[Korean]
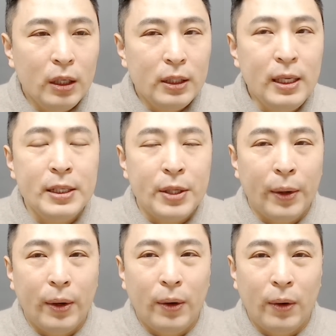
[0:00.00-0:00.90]
이게
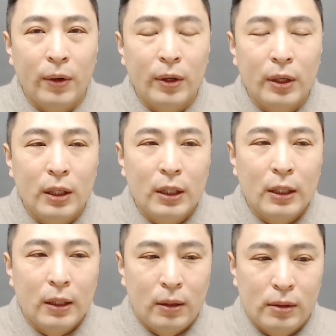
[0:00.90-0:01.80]
있어요
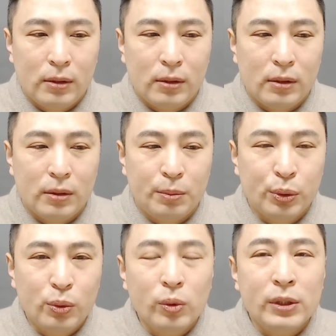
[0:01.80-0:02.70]
어,
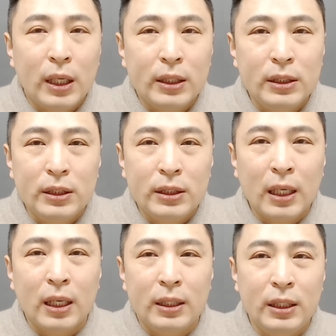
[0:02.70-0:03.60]
부동산을
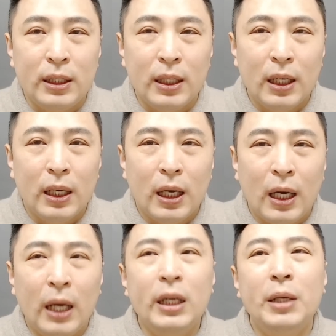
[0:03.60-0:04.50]
차라리
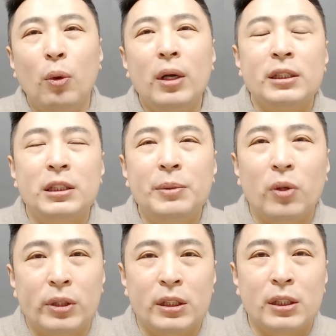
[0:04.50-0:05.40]
아예 몰랐으면
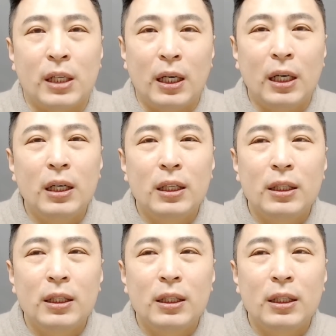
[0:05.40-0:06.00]
어땠을까